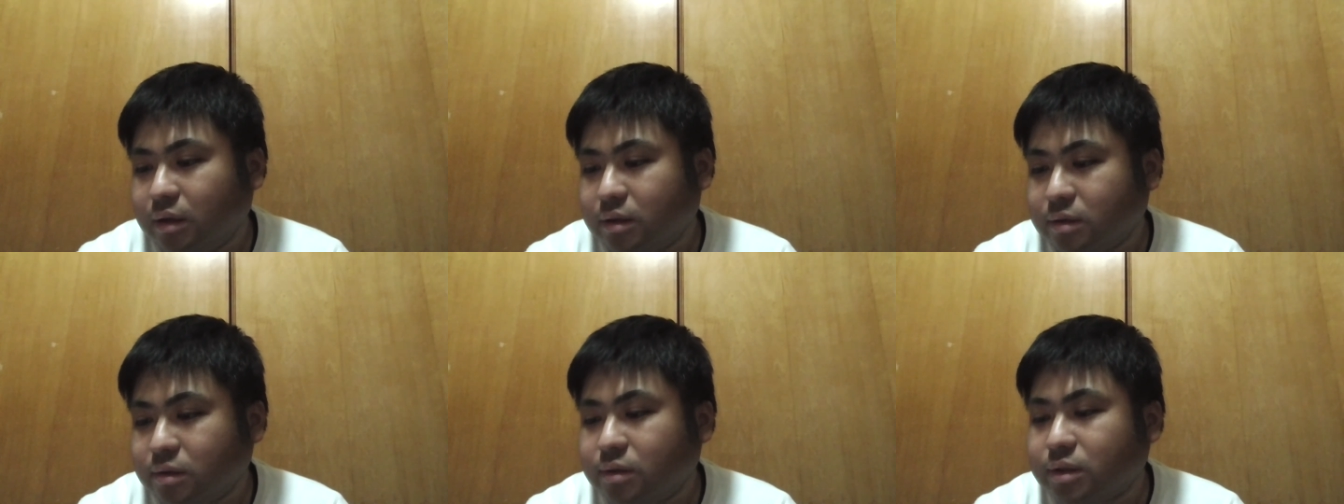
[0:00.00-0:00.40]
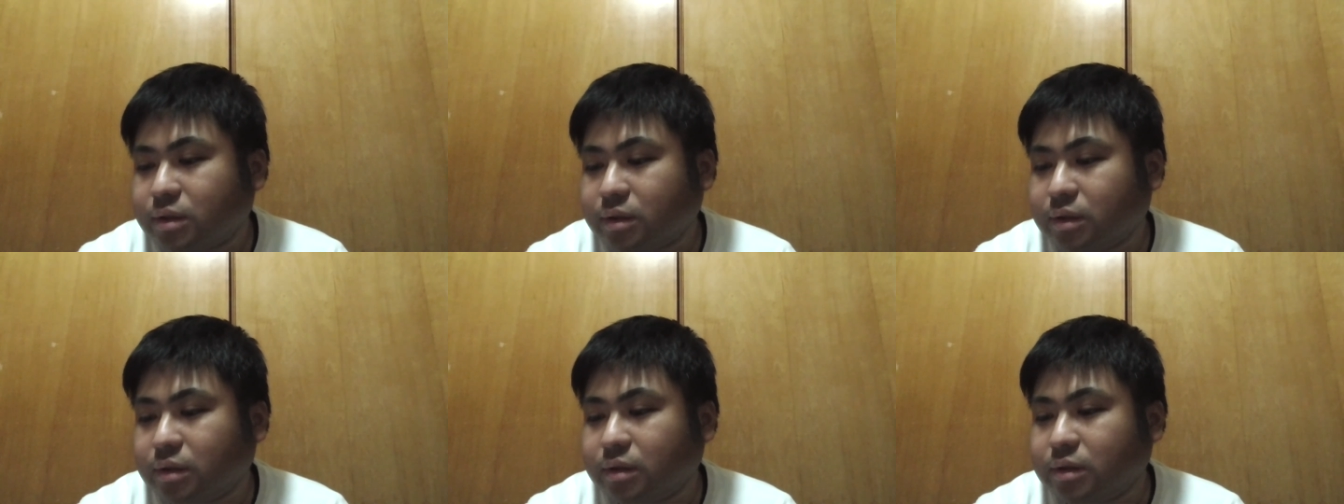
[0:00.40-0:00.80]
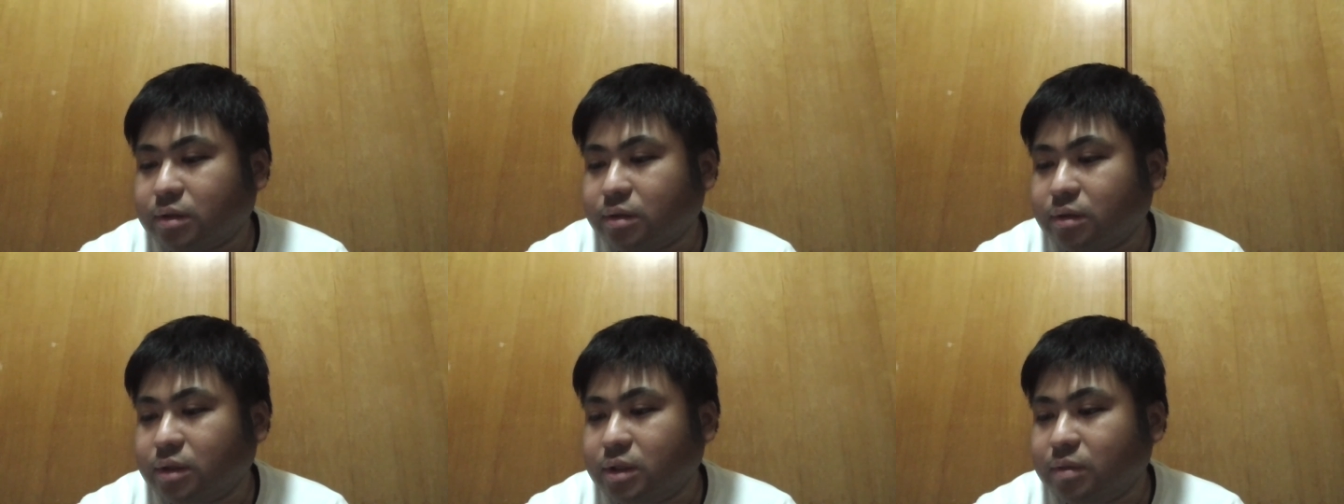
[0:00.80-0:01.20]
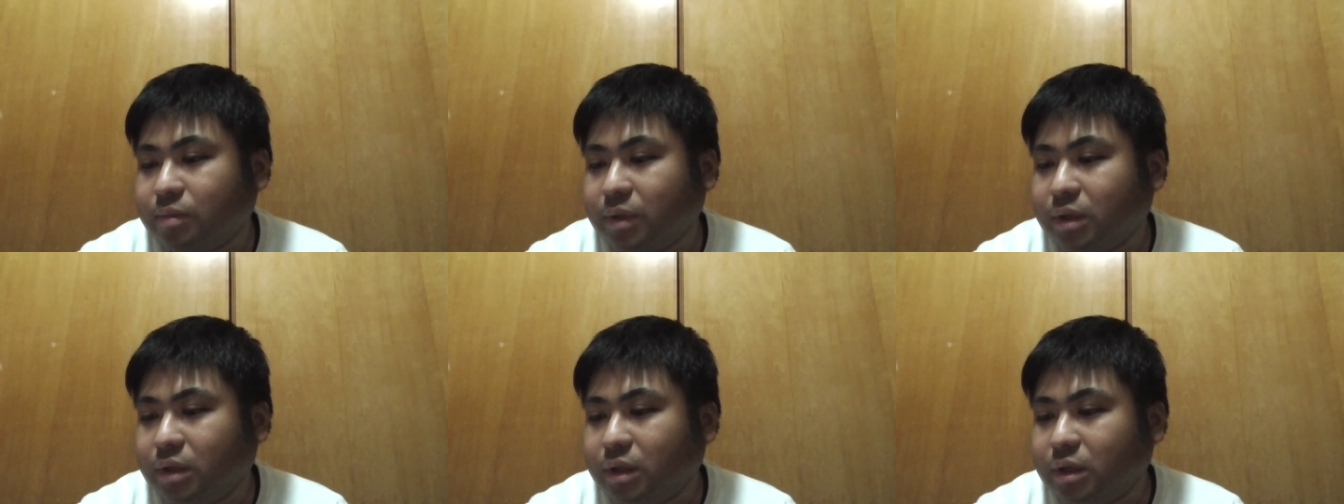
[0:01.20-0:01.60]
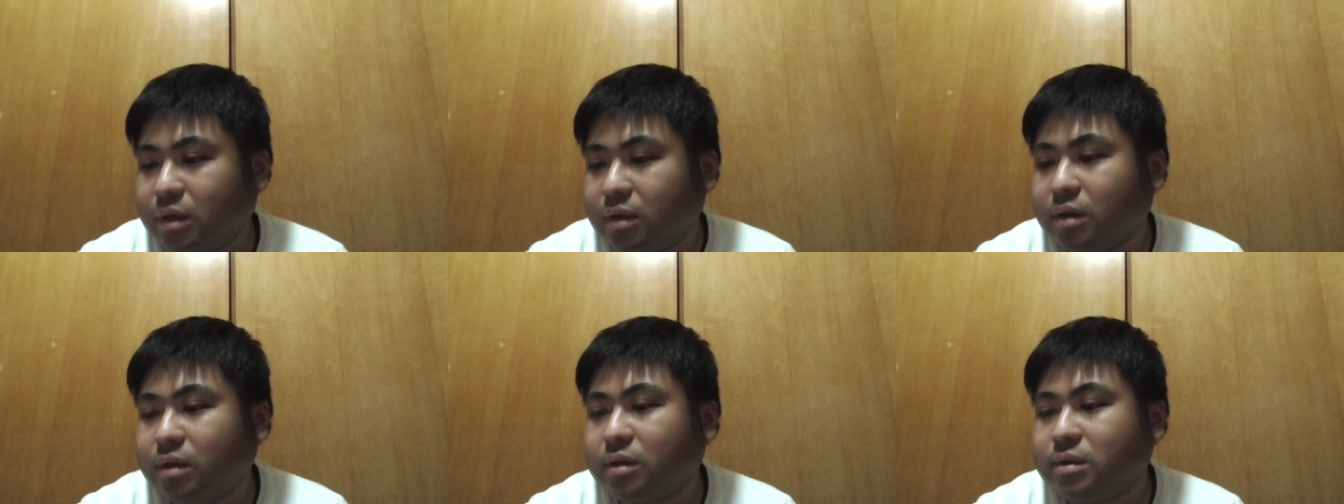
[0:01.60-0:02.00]
それしかないんですよ。1万人以
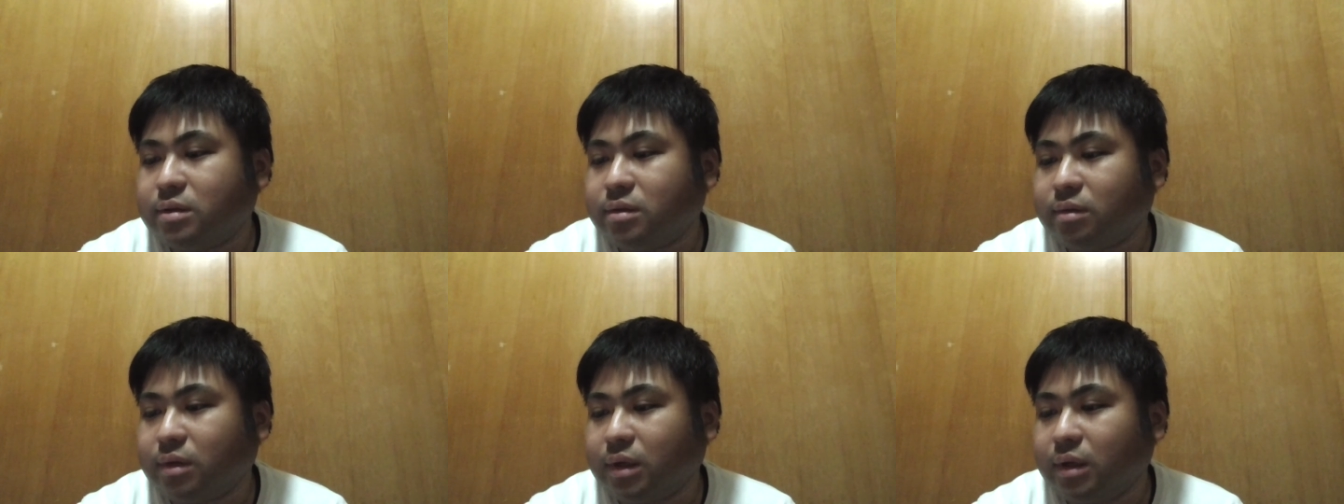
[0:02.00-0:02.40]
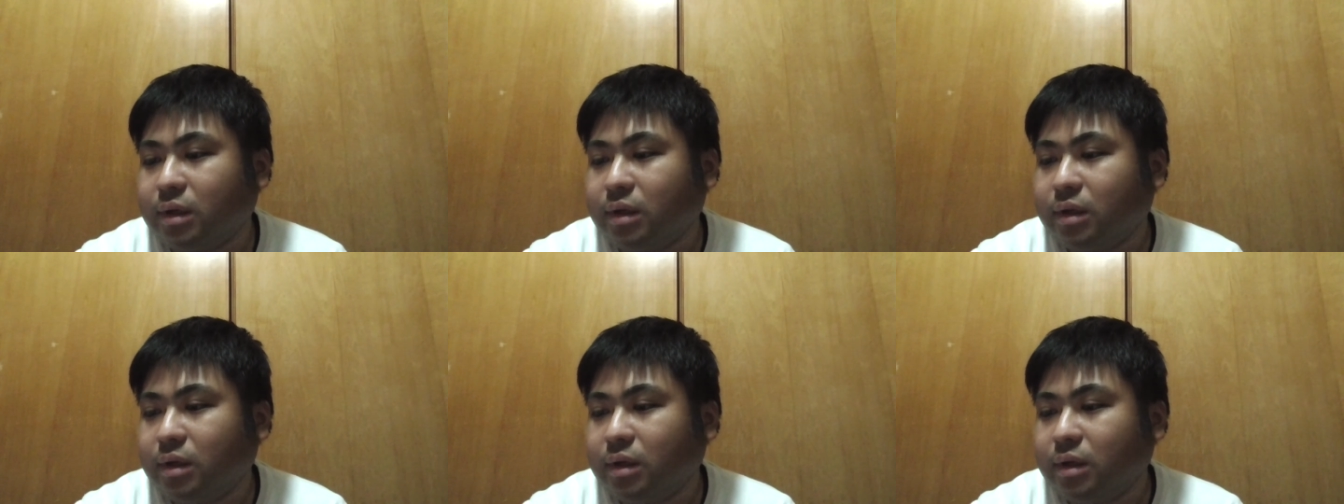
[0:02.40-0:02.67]
下なんですよね。